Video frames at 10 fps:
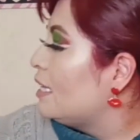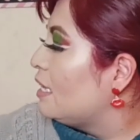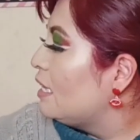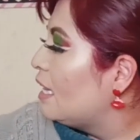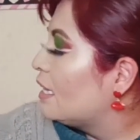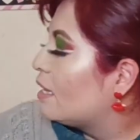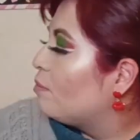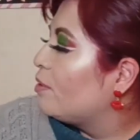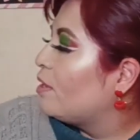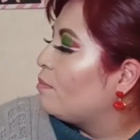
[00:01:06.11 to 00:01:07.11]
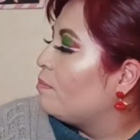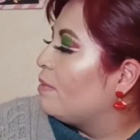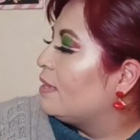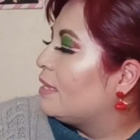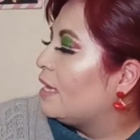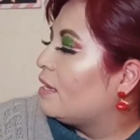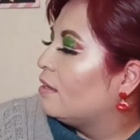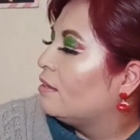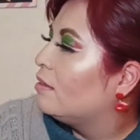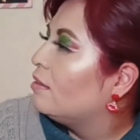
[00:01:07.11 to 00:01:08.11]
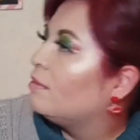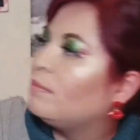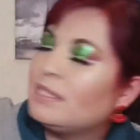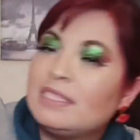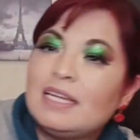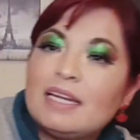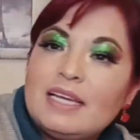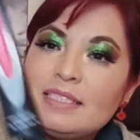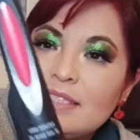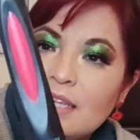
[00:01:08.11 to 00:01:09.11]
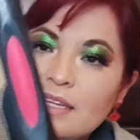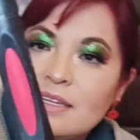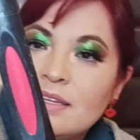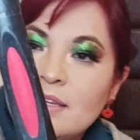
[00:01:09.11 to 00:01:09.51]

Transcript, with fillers: y el que voy a meter va a ser este.